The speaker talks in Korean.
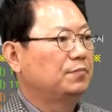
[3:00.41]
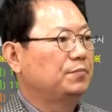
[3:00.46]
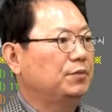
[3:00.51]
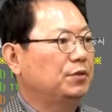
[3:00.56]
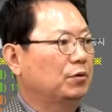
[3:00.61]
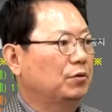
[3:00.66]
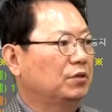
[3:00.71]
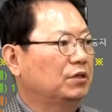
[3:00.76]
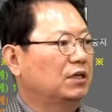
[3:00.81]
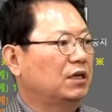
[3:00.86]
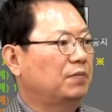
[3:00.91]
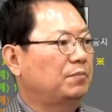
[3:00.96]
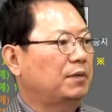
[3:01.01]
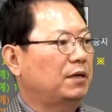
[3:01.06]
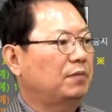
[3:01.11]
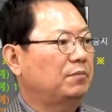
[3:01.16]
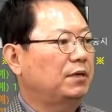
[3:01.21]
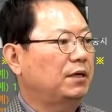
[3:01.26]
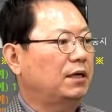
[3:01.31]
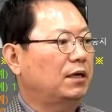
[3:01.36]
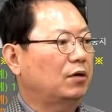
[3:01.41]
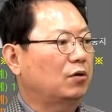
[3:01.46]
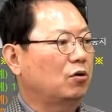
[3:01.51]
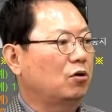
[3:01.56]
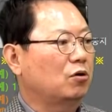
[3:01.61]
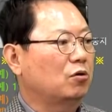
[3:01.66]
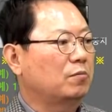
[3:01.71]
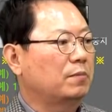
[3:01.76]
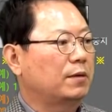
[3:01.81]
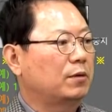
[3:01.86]
비 오는 날 밤에
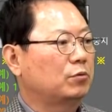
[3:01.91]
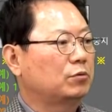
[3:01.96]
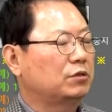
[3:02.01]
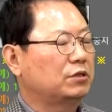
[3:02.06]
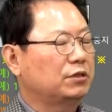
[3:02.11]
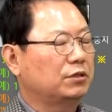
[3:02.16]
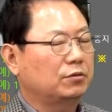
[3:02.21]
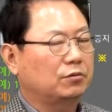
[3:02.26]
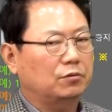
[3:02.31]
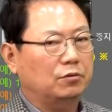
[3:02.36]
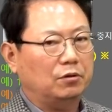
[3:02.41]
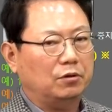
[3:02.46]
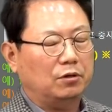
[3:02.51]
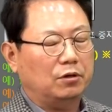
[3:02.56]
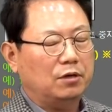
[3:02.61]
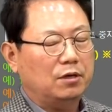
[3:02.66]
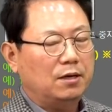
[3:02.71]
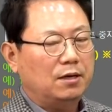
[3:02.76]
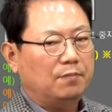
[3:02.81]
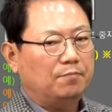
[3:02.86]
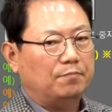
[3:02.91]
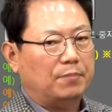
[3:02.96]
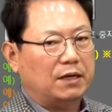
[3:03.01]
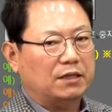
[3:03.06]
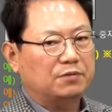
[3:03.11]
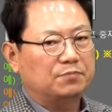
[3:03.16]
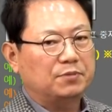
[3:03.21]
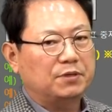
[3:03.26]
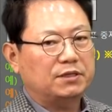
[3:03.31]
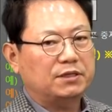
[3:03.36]
꼼꼼한 옷을 입고
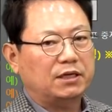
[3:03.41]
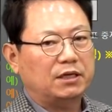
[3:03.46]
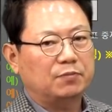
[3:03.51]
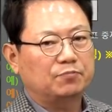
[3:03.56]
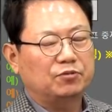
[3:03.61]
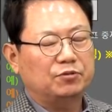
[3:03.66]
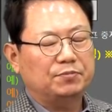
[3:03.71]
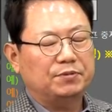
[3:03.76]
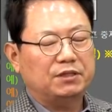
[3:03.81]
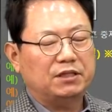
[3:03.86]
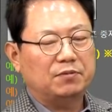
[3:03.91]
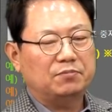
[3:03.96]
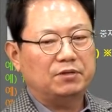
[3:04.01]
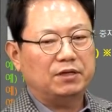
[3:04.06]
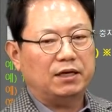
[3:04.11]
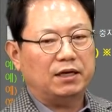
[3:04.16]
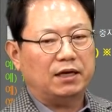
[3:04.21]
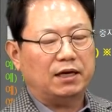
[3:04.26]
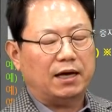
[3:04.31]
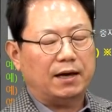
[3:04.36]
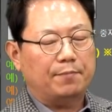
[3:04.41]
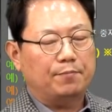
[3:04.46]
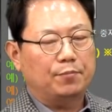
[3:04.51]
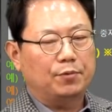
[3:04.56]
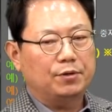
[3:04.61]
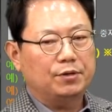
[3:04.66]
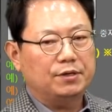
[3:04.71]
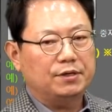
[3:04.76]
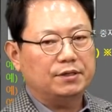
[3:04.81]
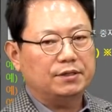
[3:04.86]
맞은편의 차량 불빛 때문에 안
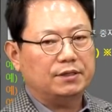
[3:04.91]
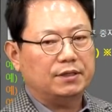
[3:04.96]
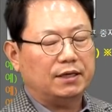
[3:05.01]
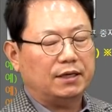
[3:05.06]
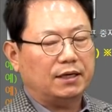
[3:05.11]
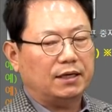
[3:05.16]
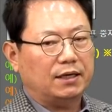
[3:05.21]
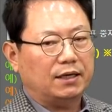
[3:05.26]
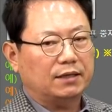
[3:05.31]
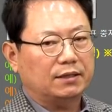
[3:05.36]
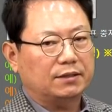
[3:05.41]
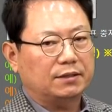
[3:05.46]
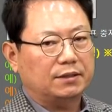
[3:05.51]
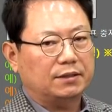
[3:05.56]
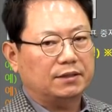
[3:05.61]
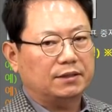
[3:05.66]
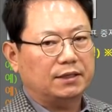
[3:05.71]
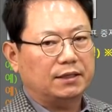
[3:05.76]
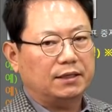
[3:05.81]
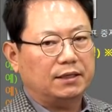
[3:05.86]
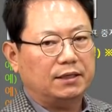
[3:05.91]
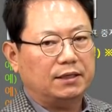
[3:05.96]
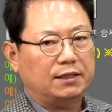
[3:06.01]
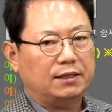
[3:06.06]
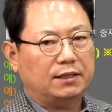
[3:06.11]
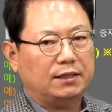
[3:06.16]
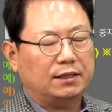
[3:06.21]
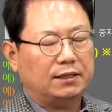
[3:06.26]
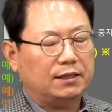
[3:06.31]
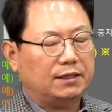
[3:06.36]
보이는데
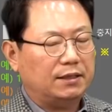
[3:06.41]
그런데